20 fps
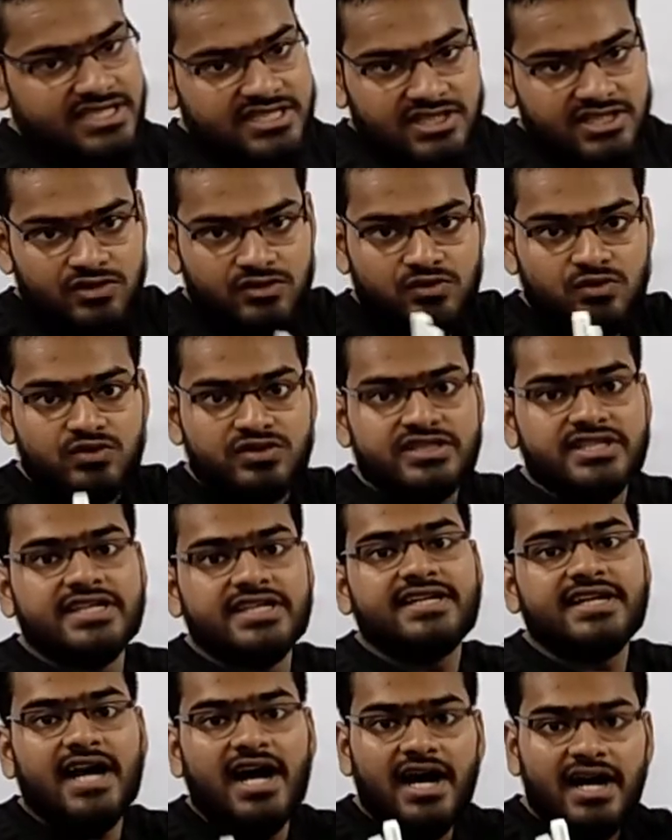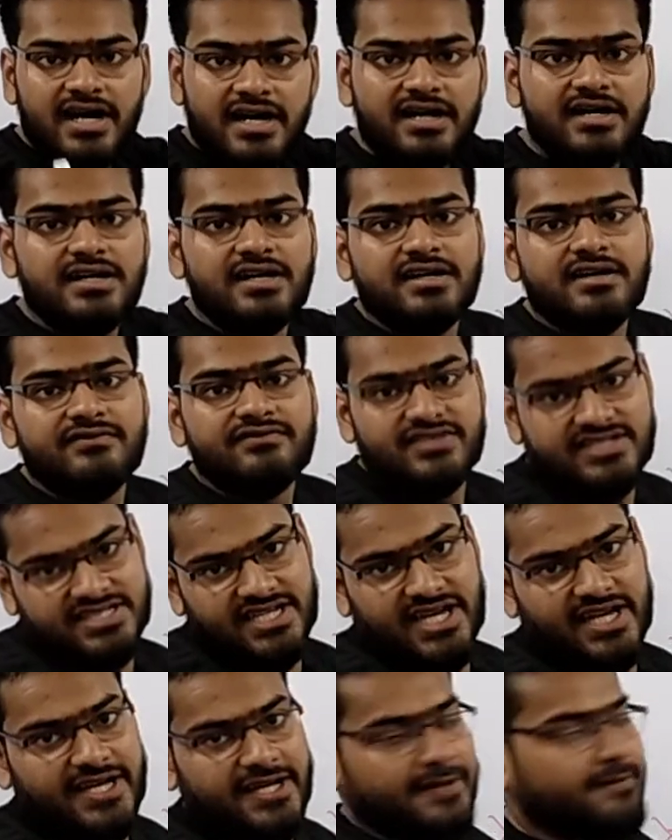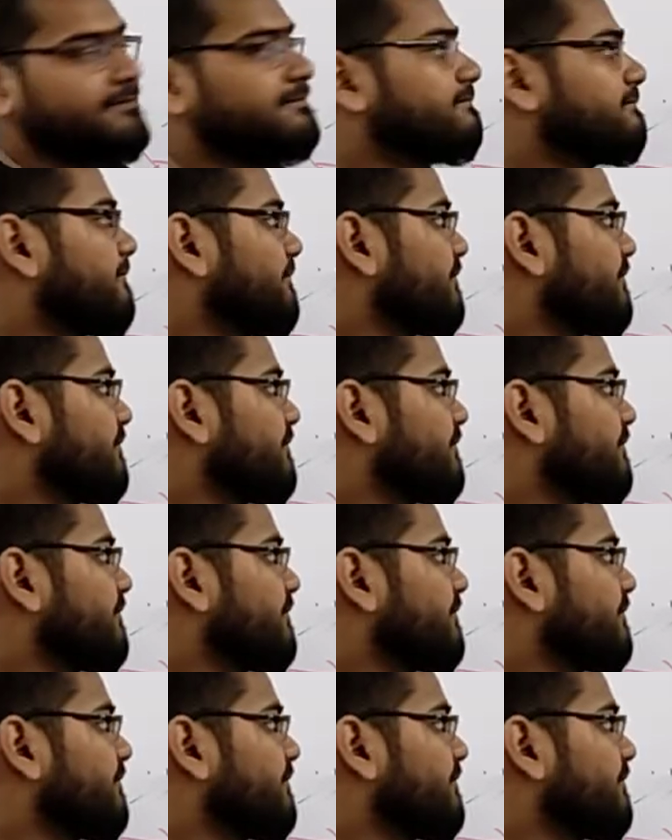किस सूची का विषय है